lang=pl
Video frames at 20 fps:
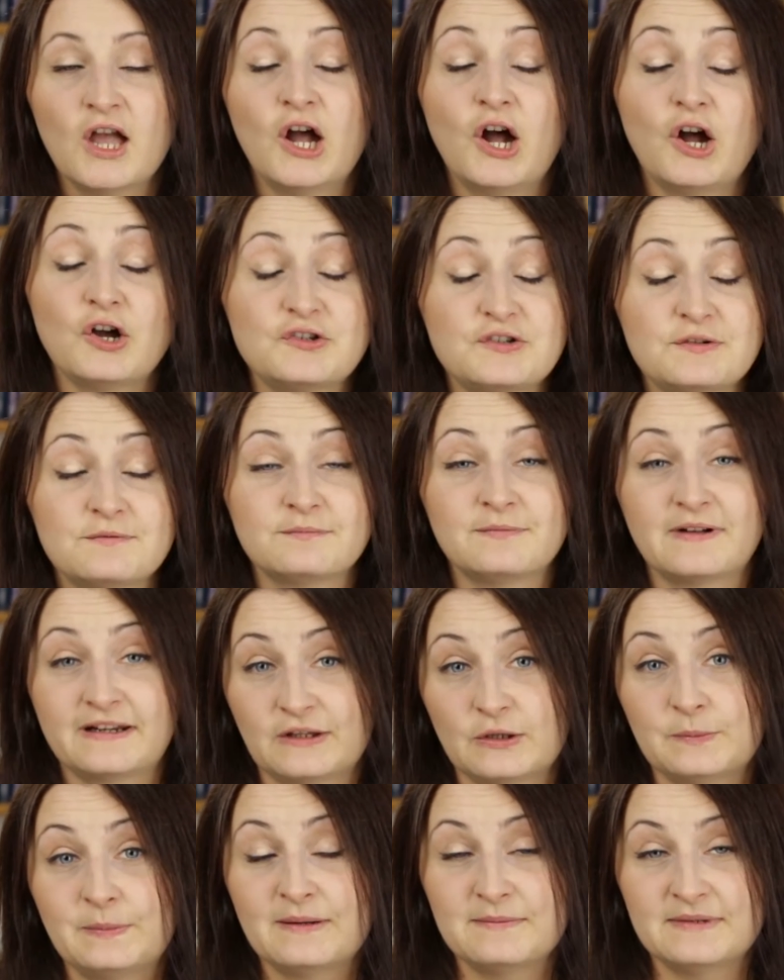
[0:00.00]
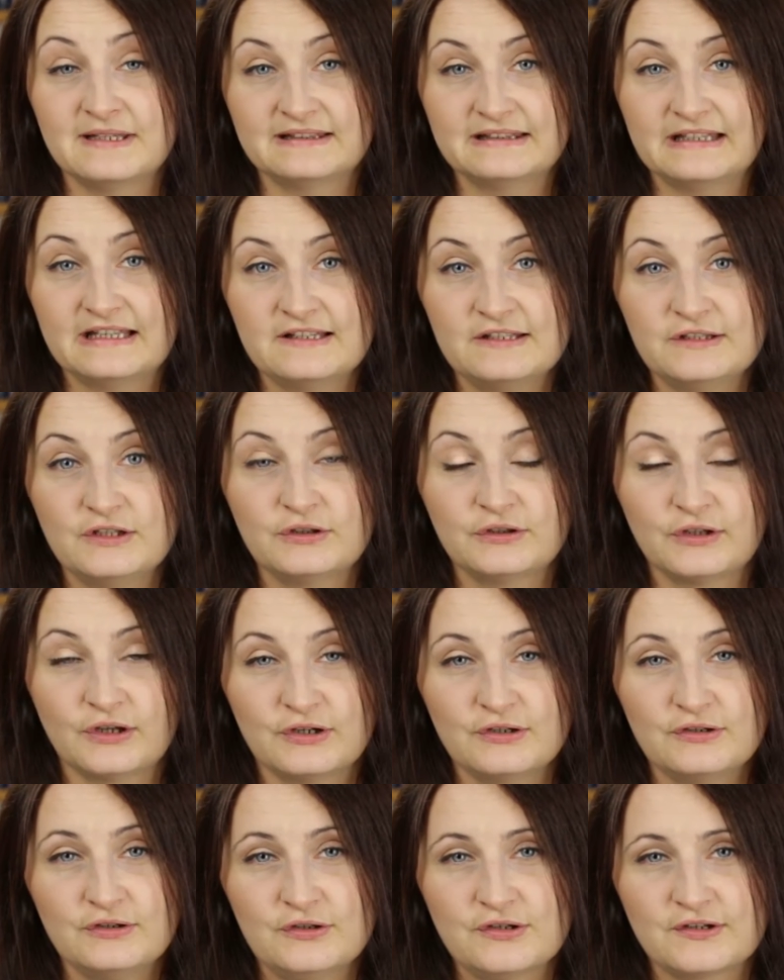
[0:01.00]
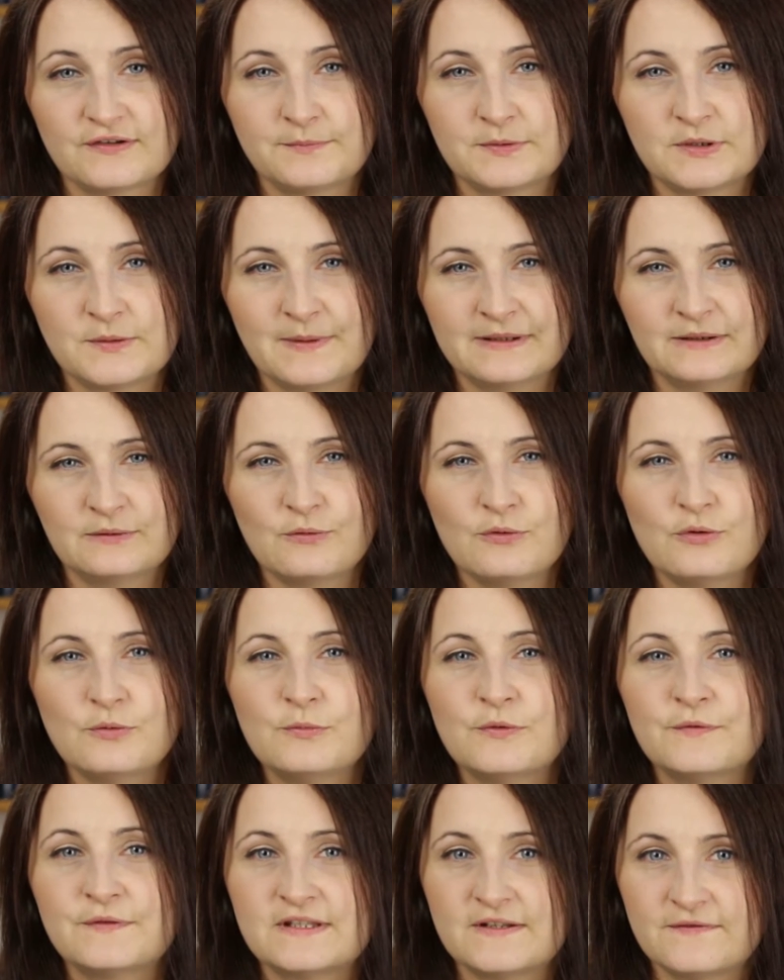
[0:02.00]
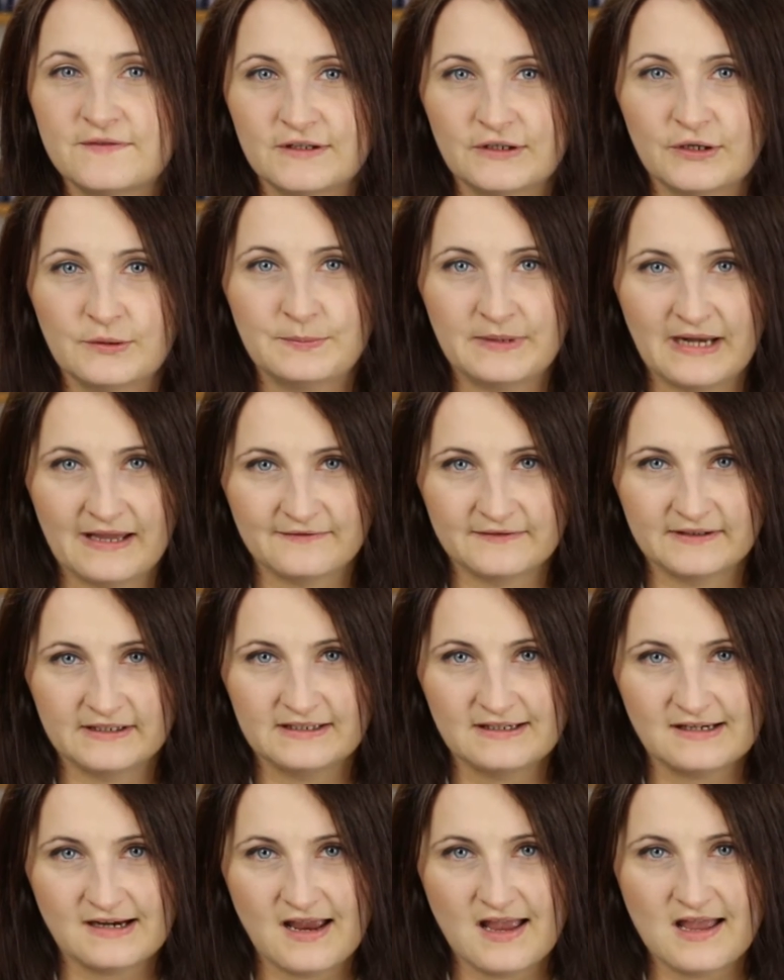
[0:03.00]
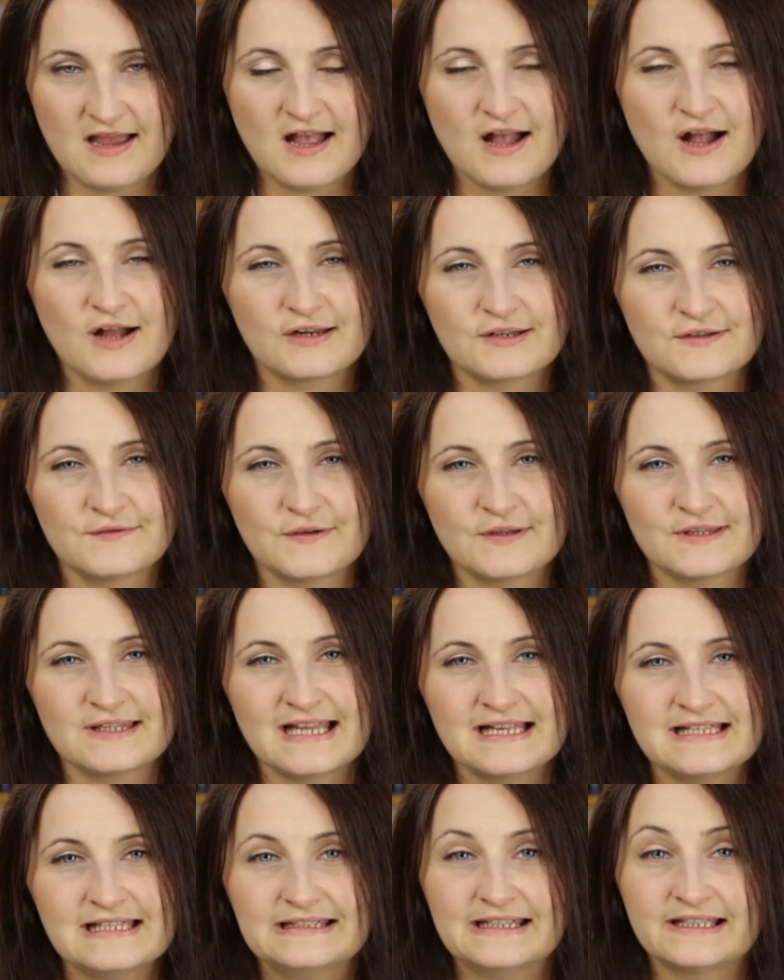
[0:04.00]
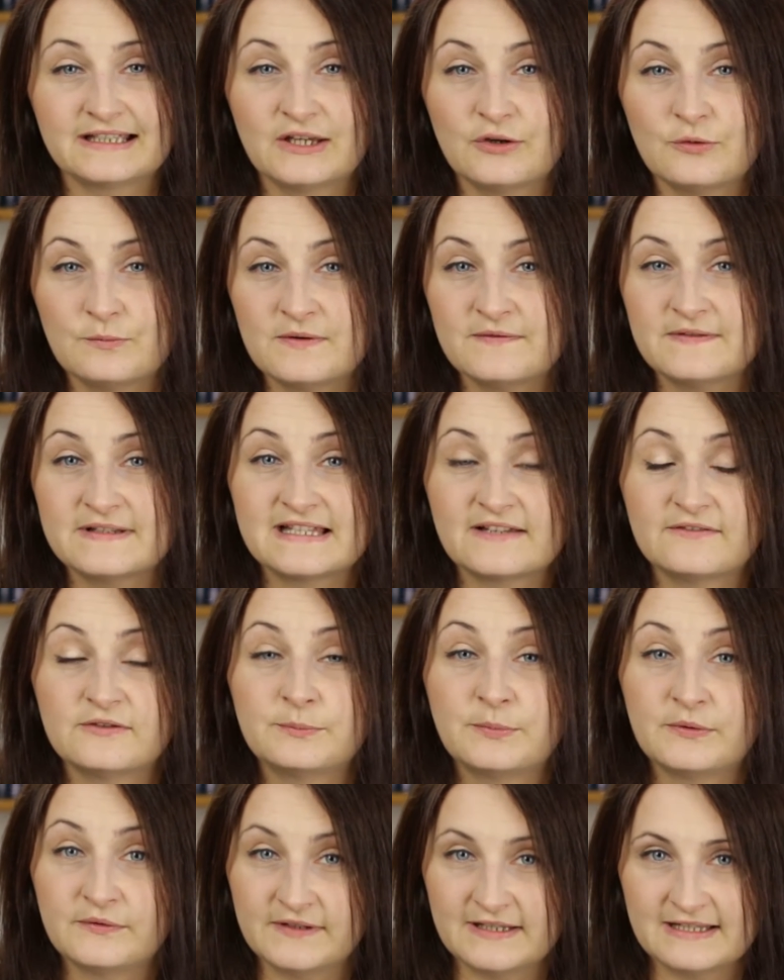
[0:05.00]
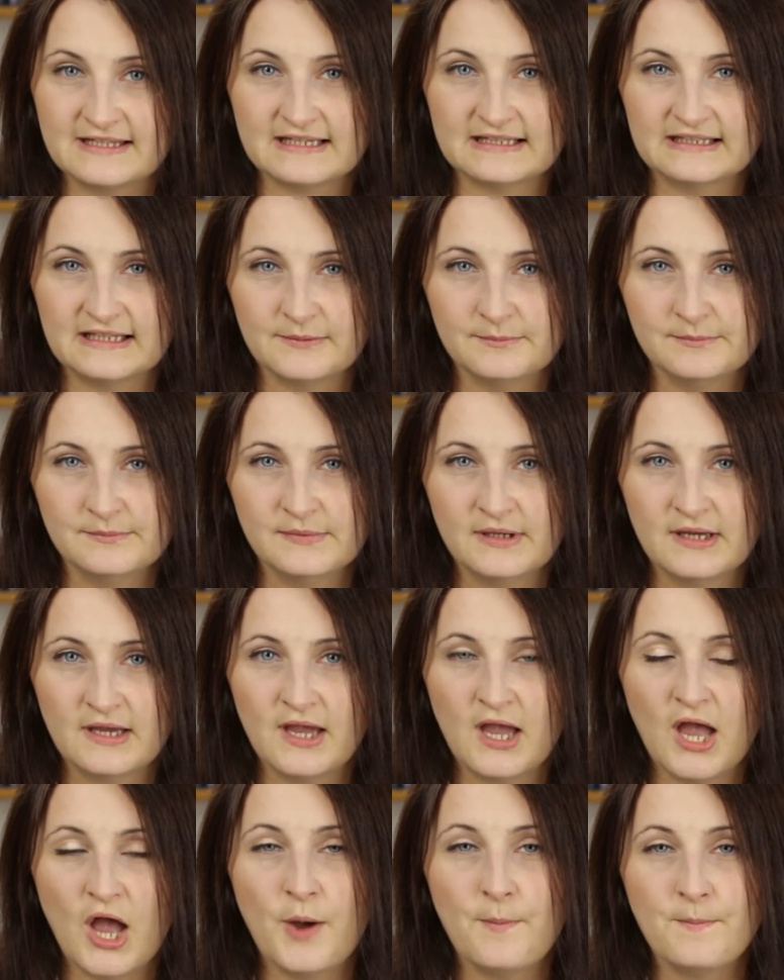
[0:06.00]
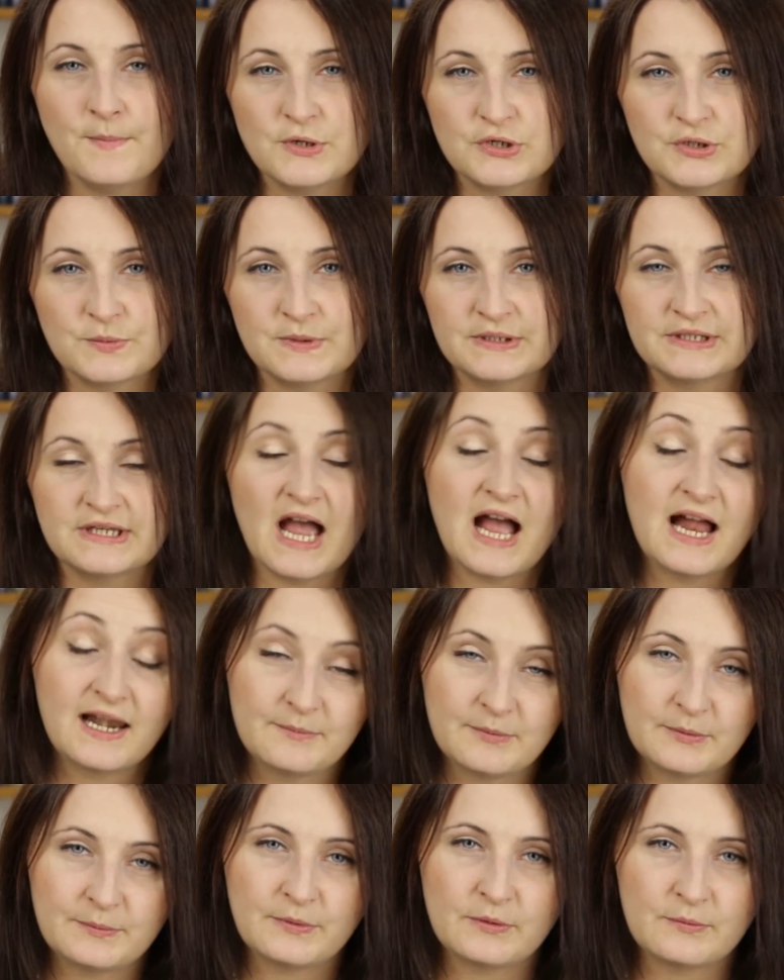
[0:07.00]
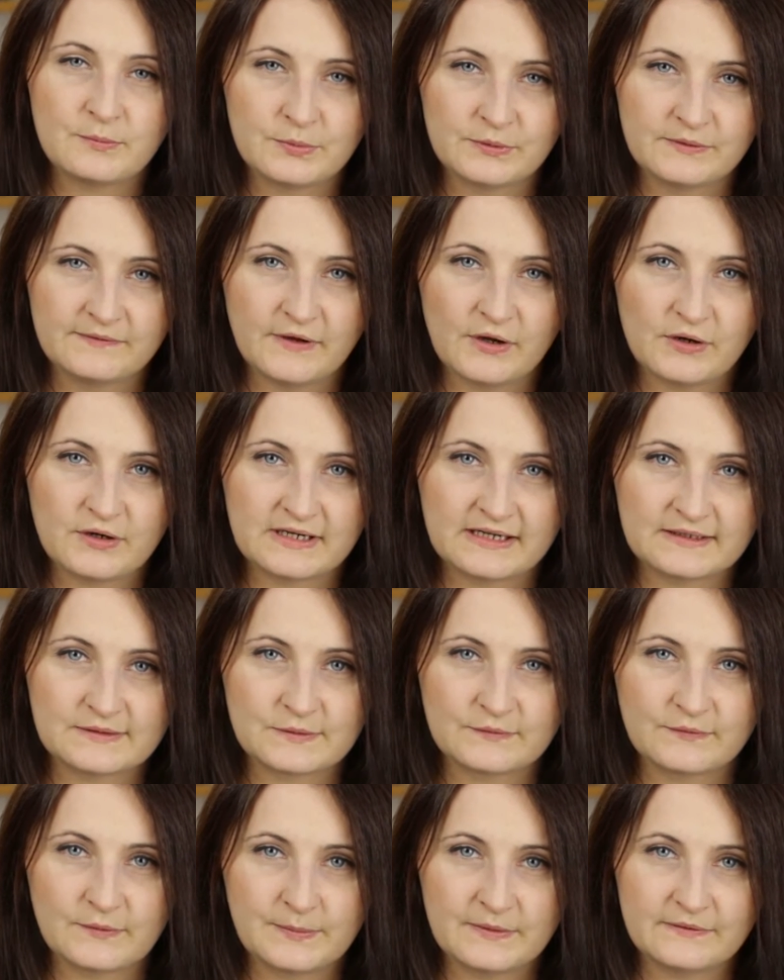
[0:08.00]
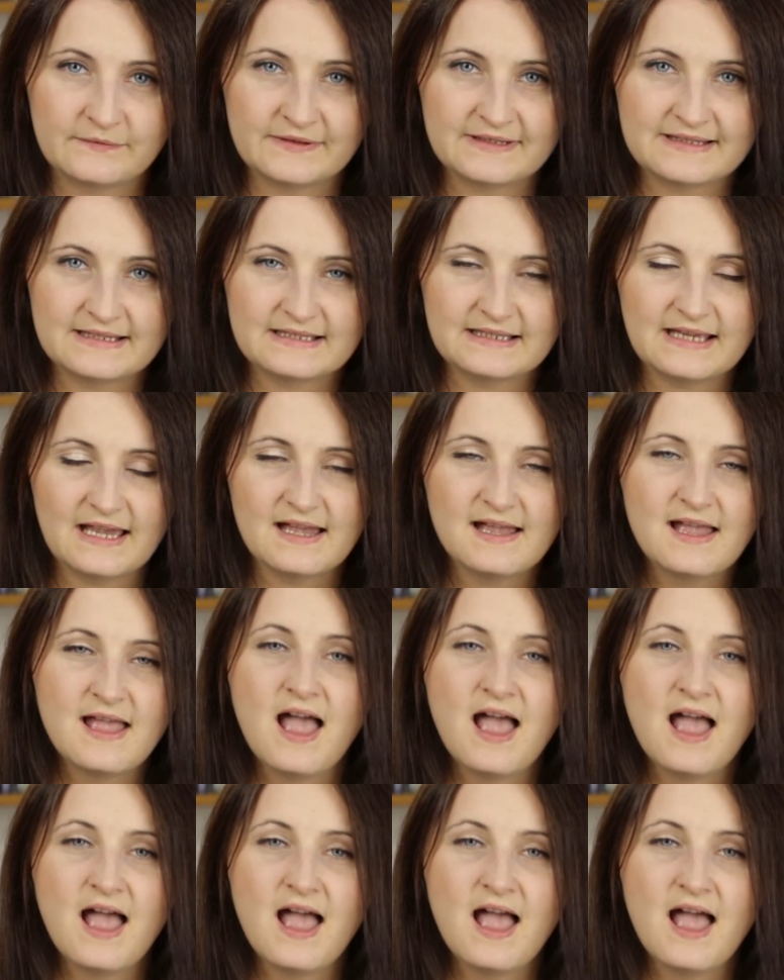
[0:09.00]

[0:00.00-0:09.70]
O czym warto pamiętać, to to, że w przypadku umów cywilnoprawnych rozwiązanie takiej umowy za wypowiedzeniem może być albo po upływie okresu wypowiedzenia,